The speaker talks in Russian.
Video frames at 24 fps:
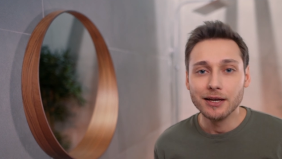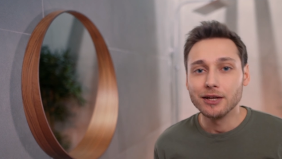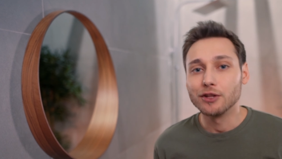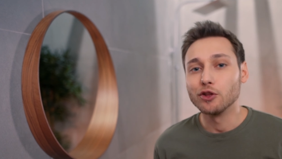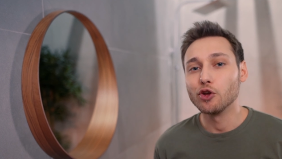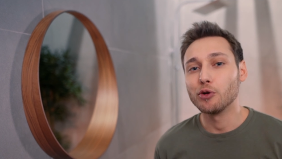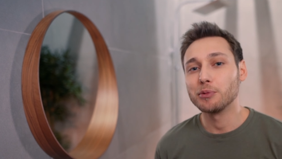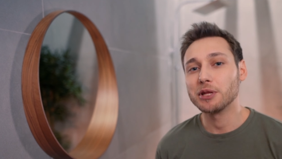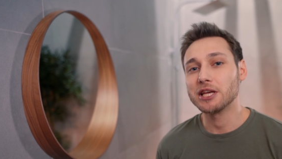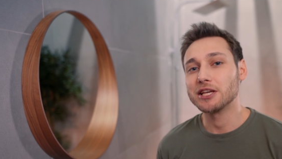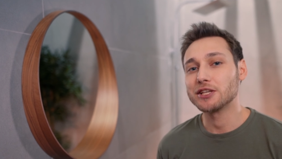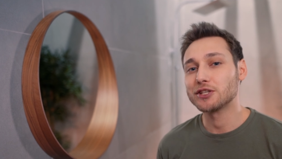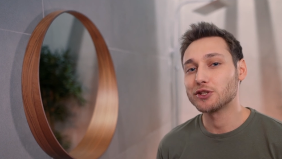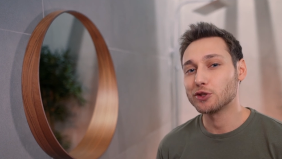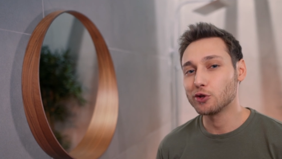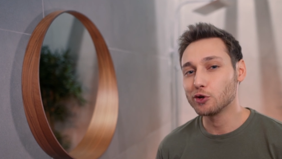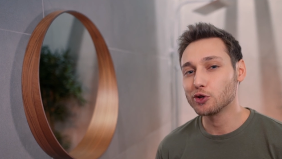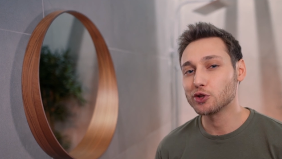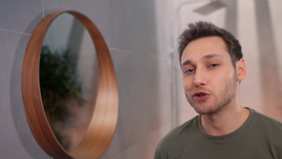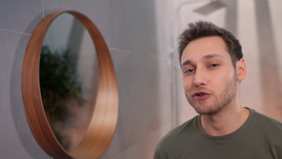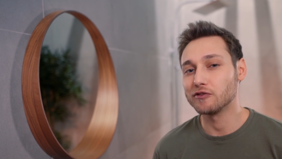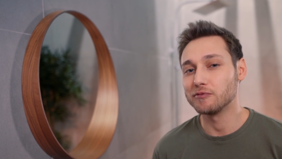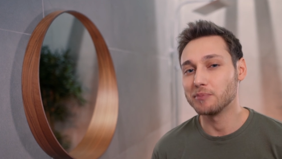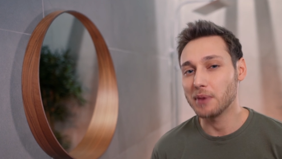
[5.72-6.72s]
Но у меня есть
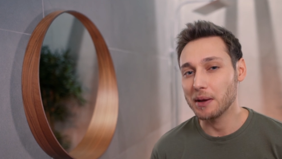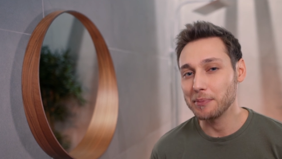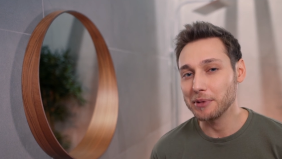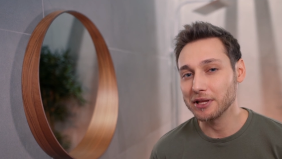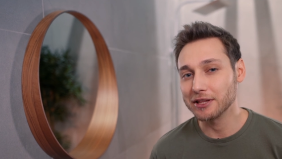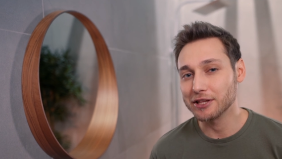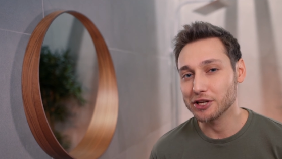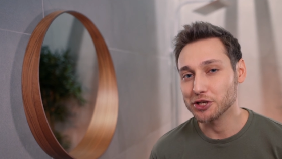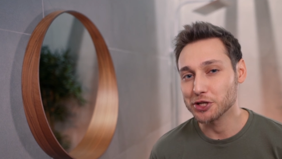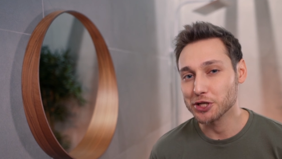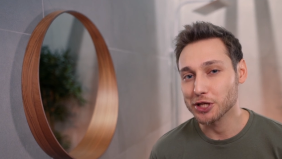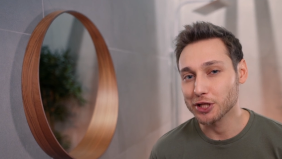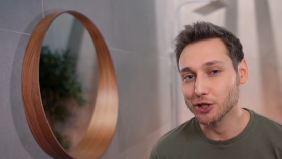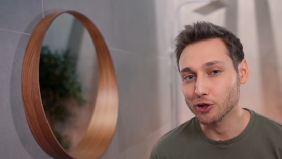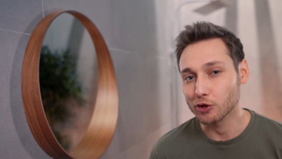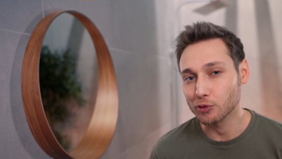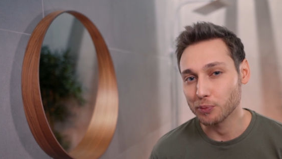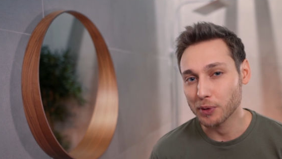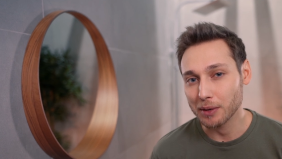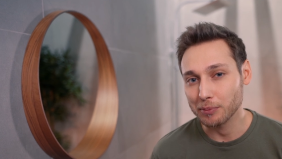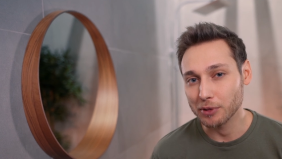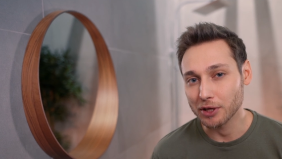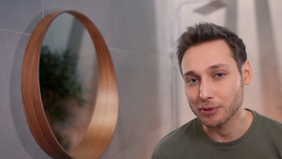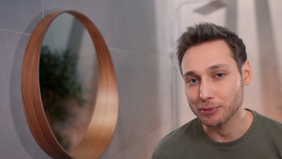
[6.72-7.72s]
то, что в момент решит эту
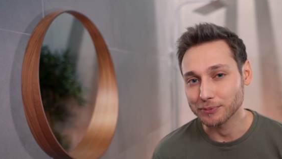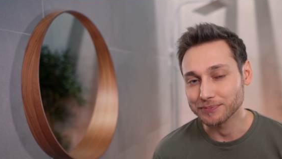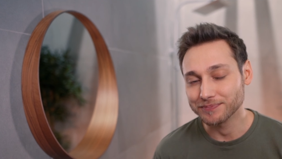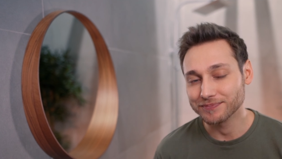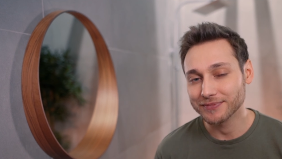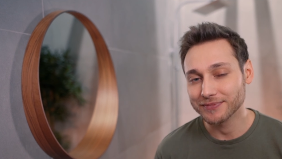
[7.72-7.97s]
проблему.